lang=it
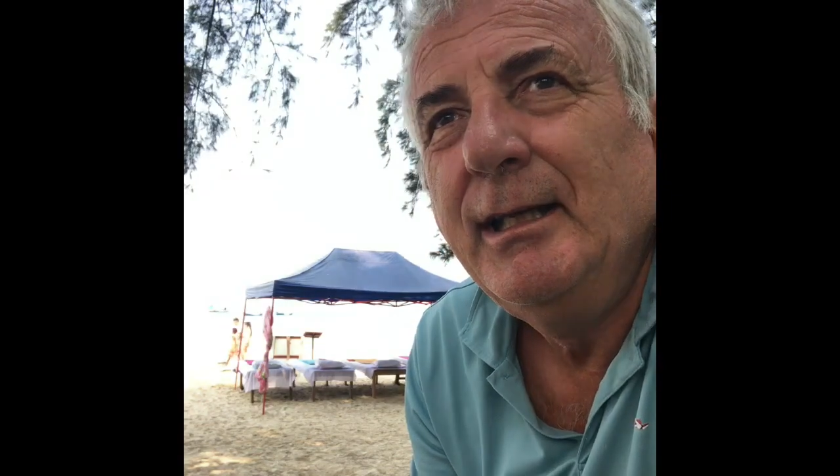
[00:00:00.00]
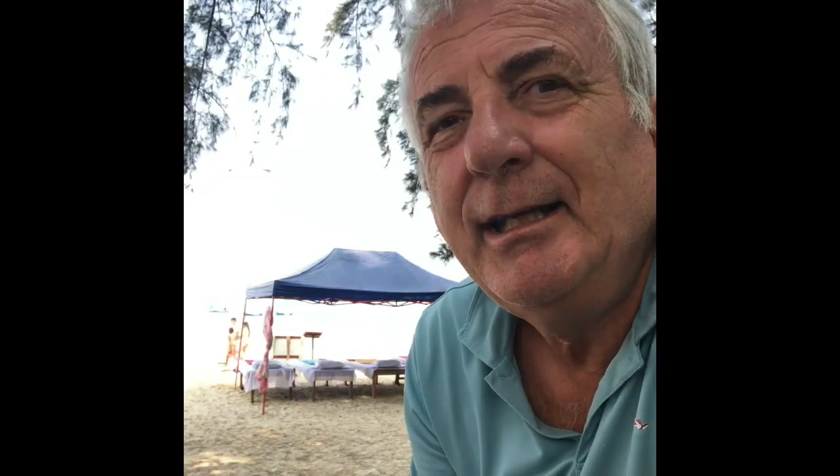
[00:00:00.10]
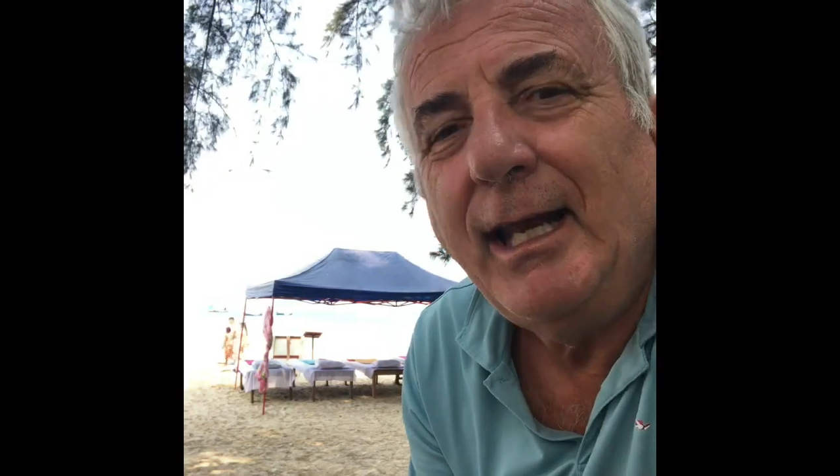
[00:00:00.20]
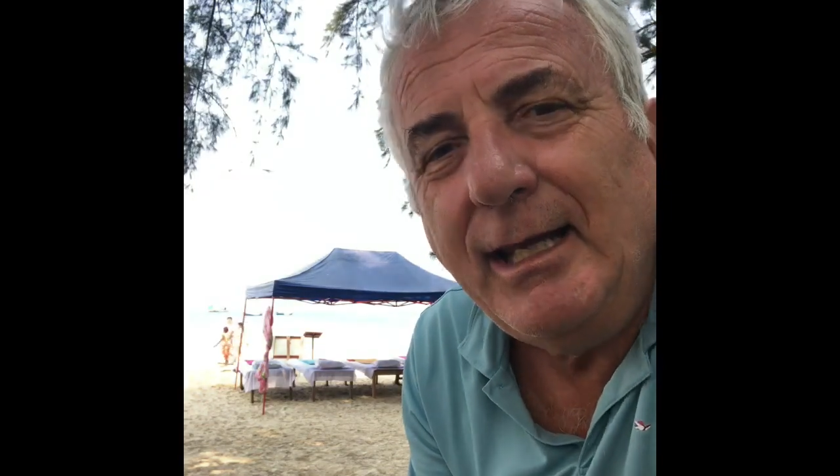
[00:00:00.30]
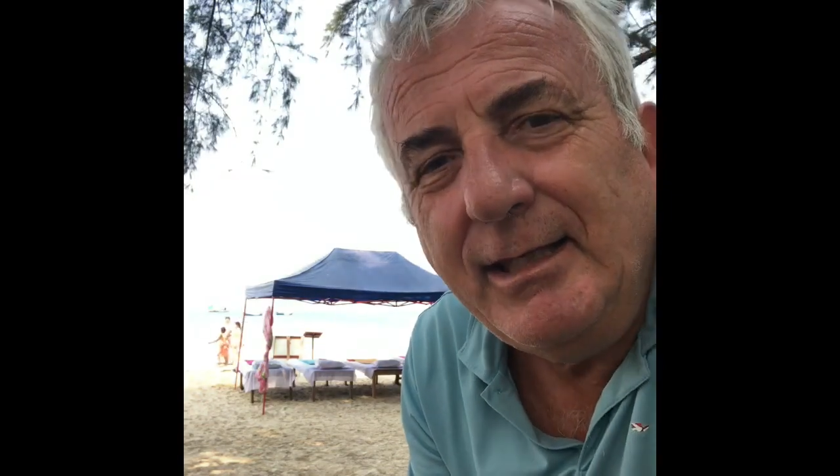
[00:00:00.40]

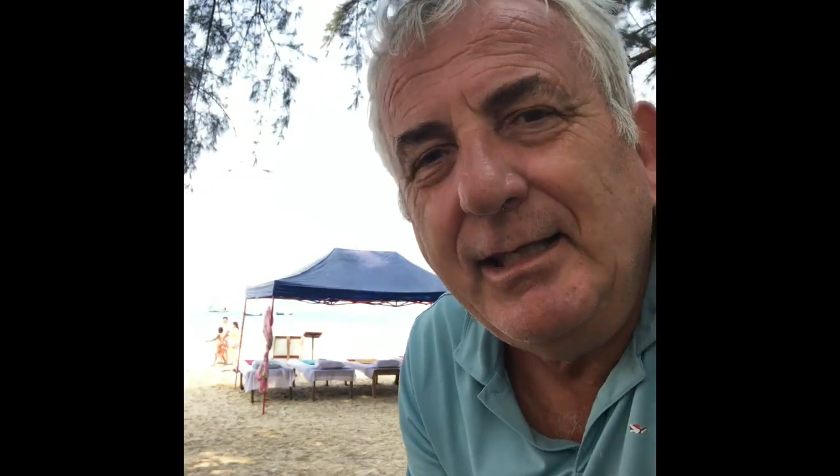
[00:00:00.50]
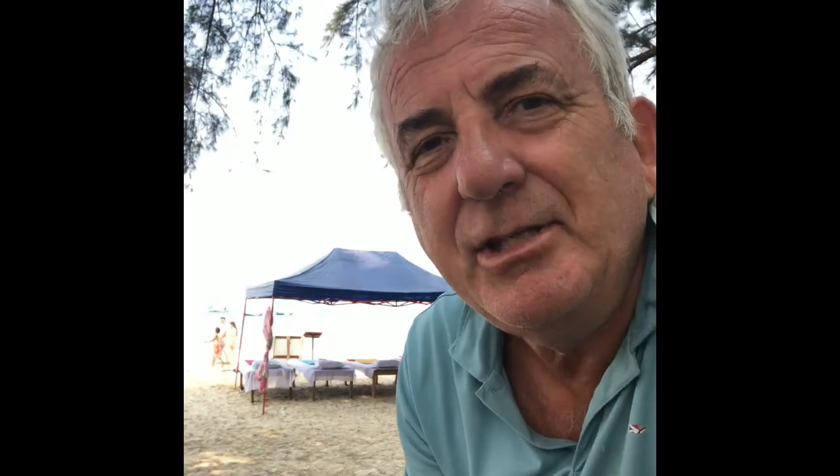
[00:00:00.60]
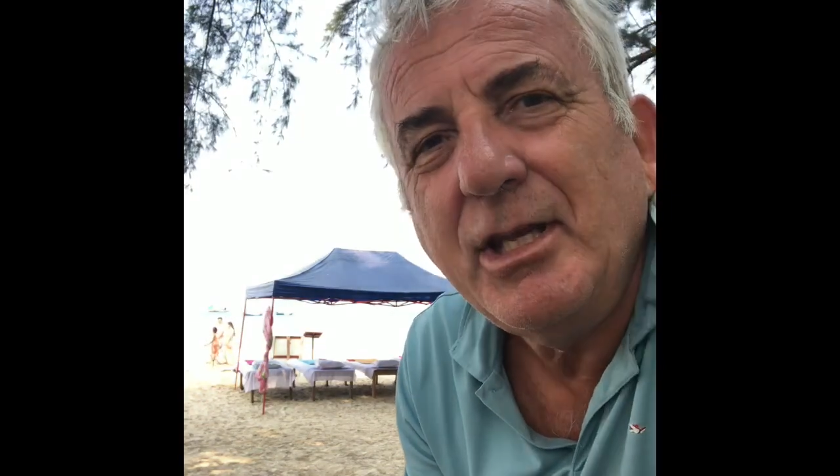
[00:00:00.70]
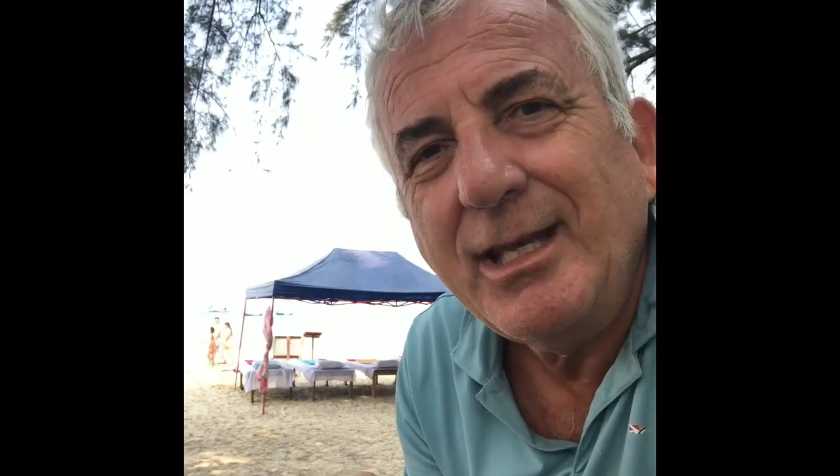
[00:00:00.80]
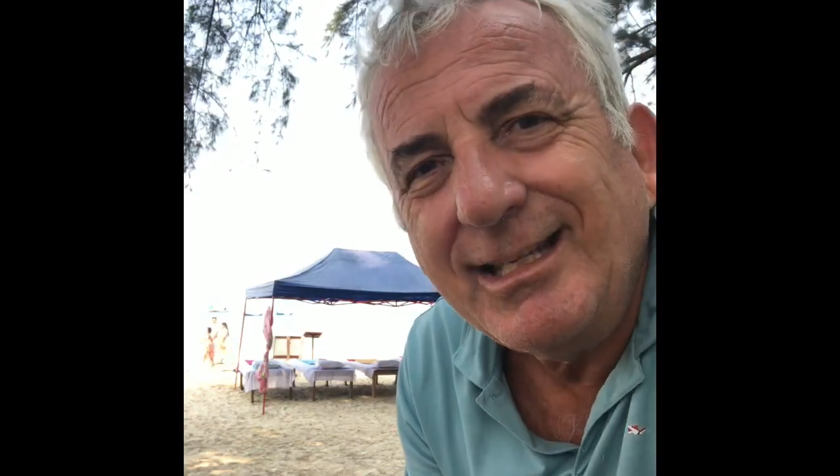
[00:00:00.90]
che gli
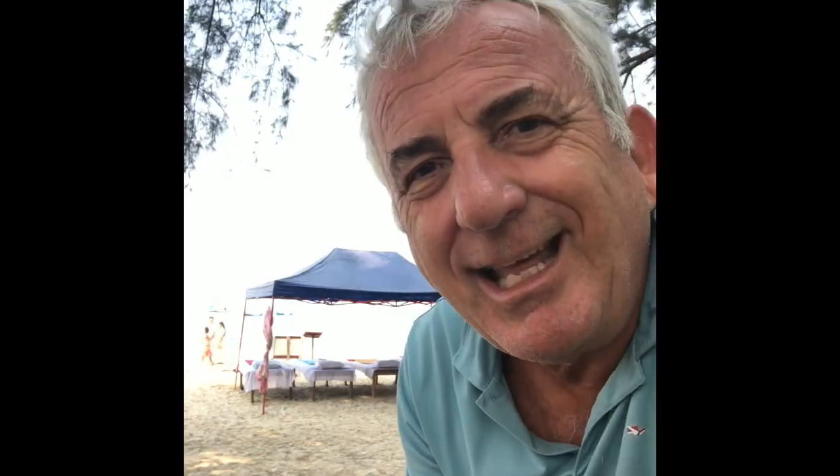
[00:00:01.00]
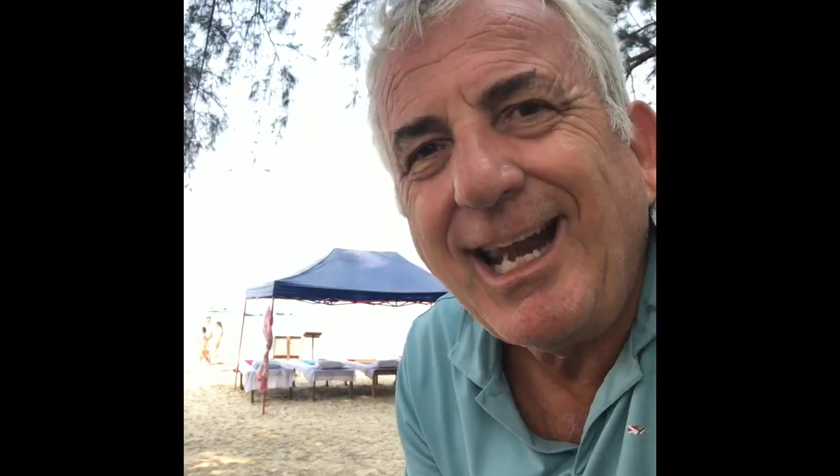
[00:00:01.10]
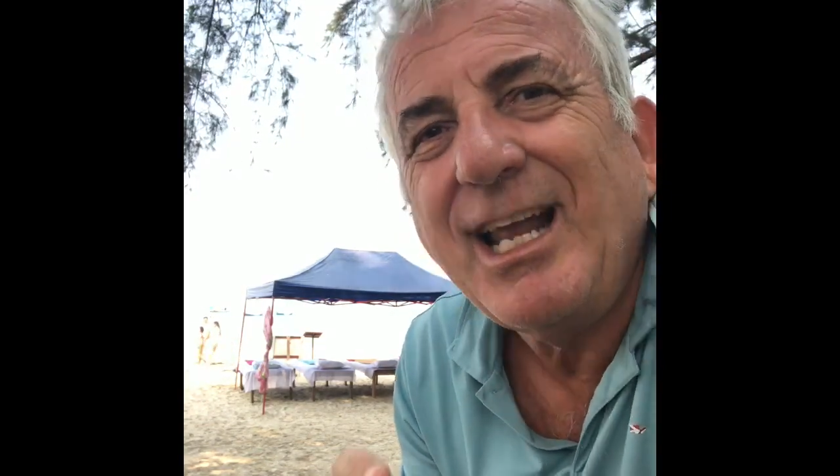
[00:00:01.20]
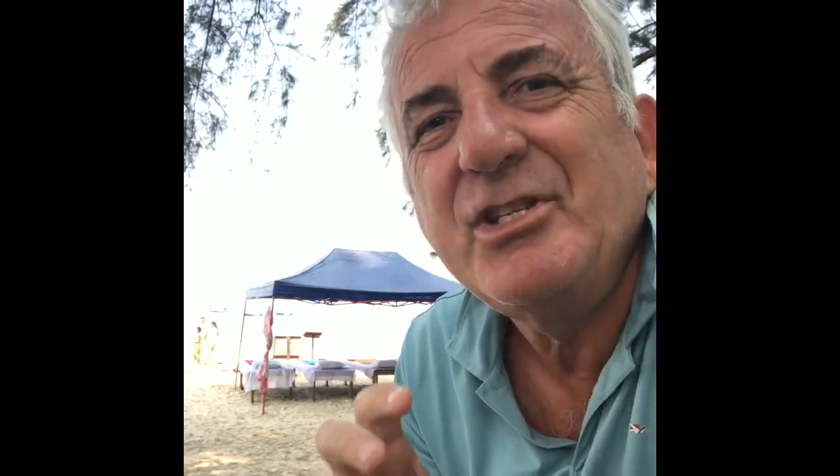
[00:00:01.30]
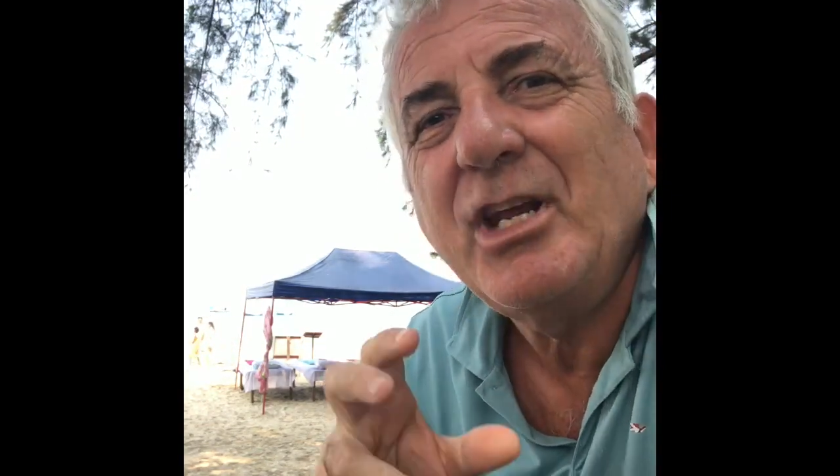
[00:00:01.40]
dice di andare
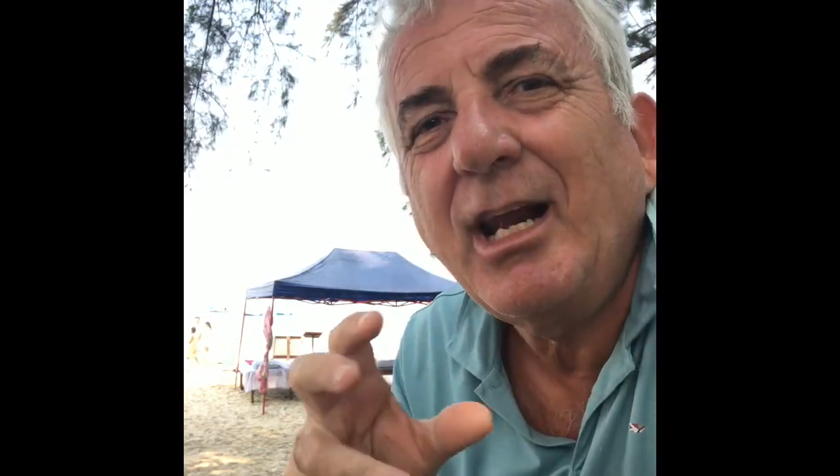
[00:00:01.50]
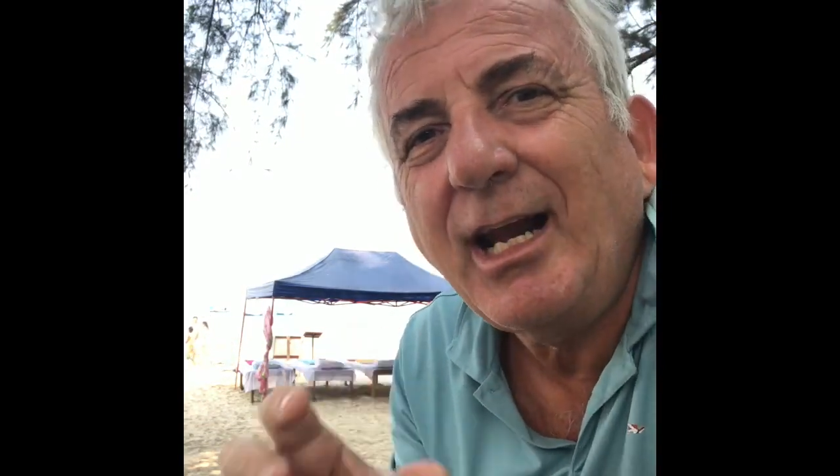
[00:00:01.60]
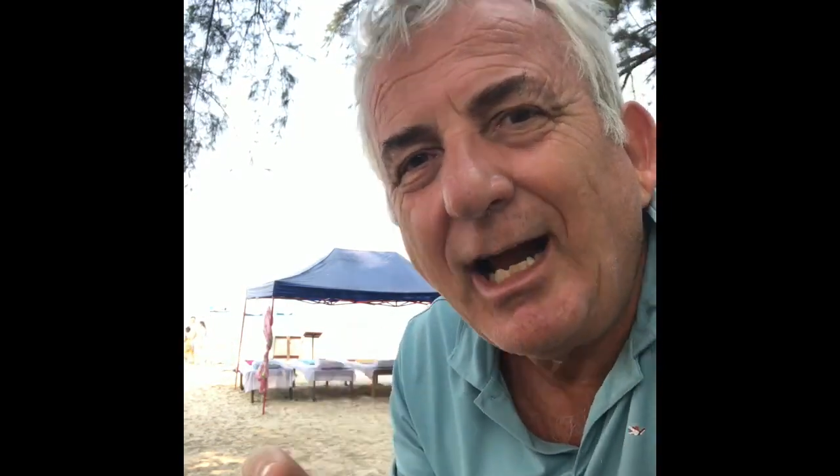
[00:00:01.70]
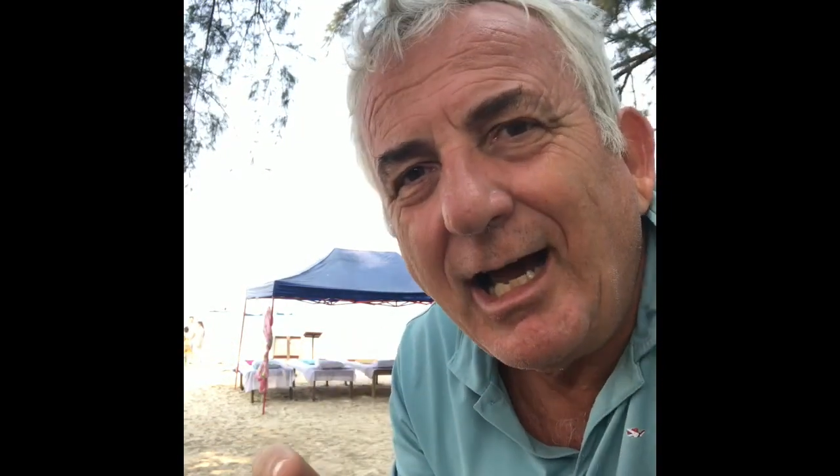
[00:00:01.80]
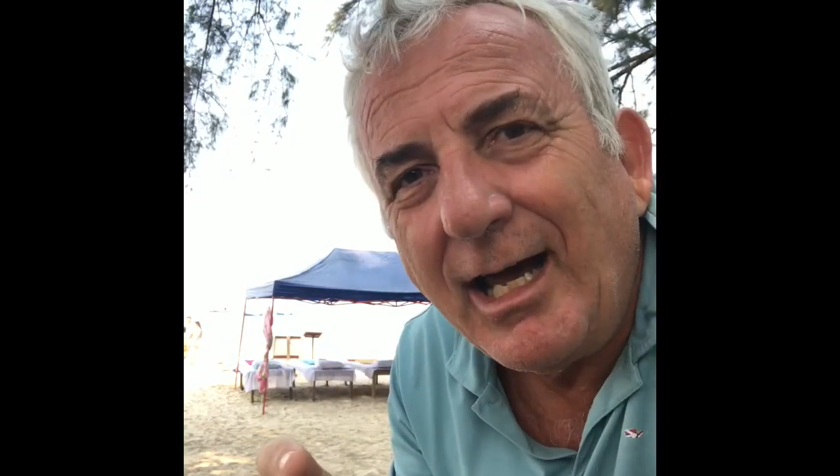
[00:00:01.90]
a
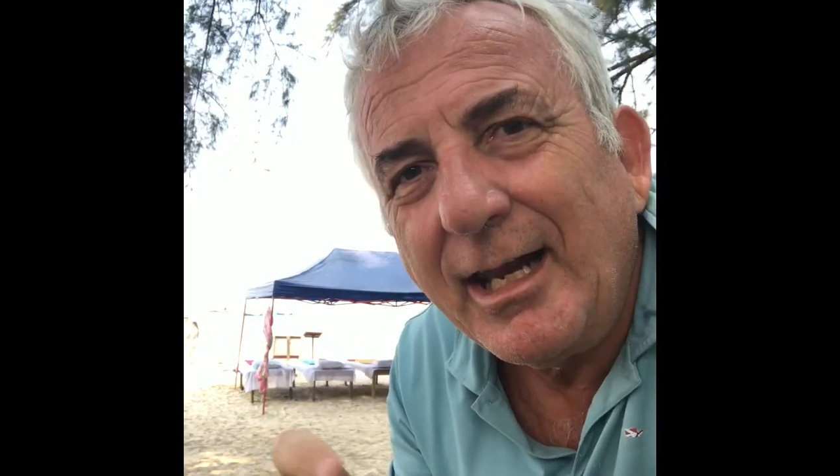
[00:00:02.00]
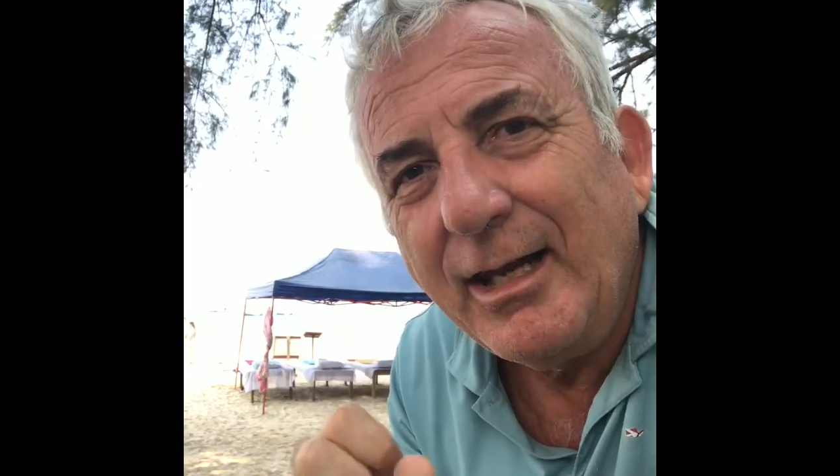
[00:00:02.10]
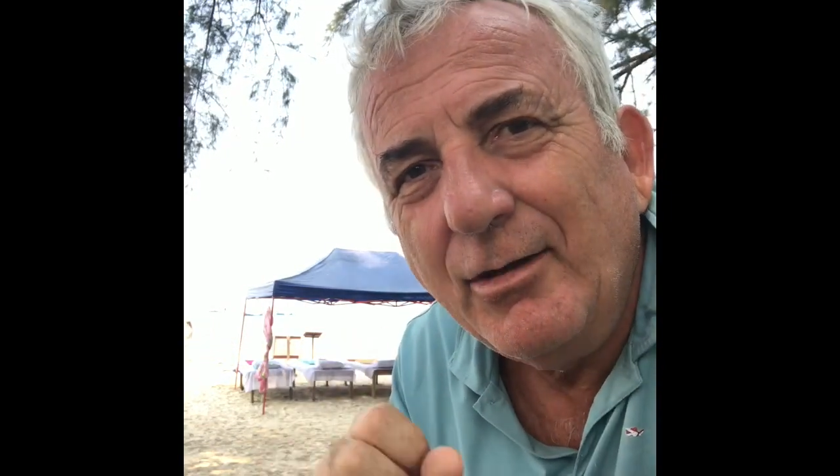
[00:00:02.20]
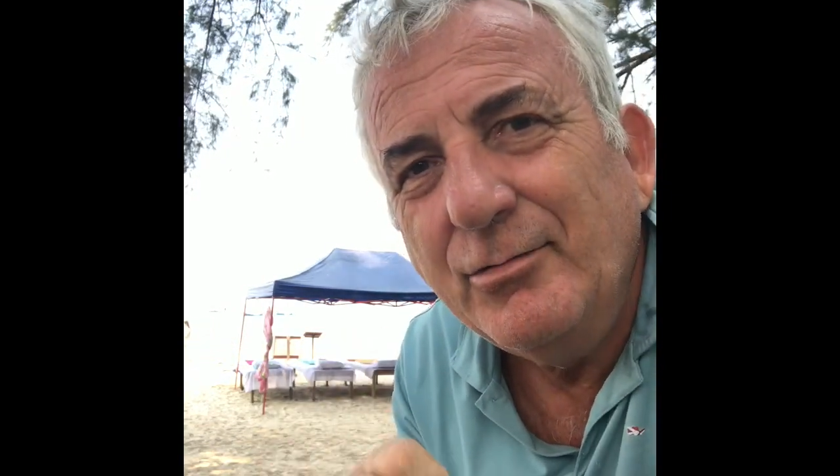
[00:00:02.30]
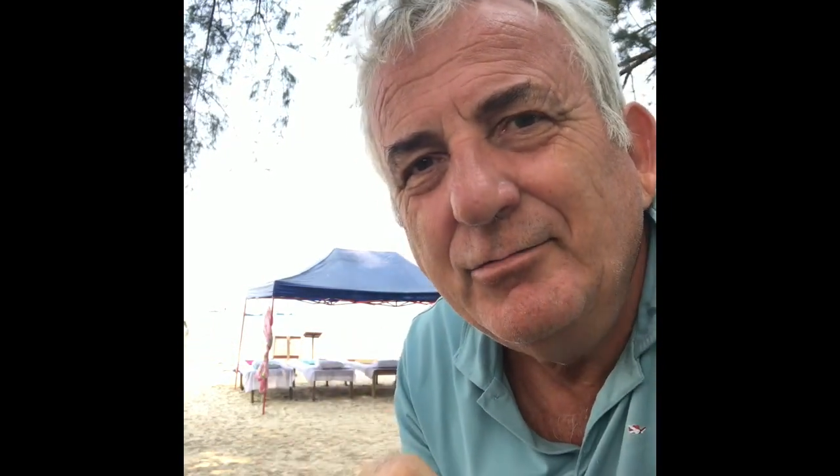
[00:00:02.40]
cercare
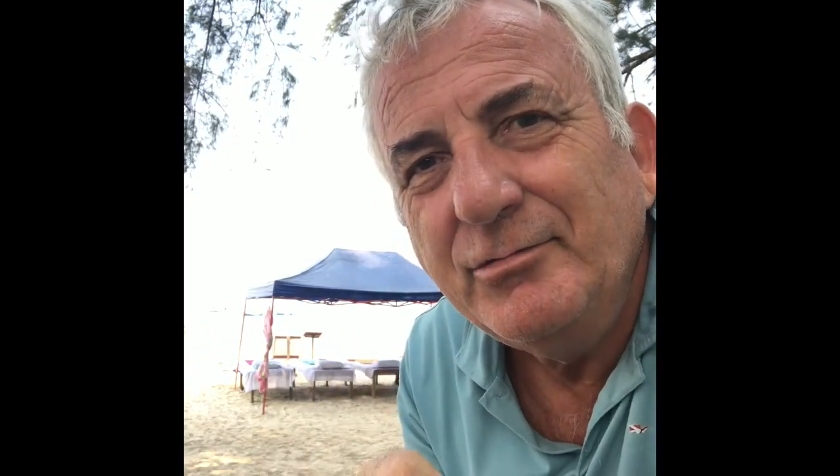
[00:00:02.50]
un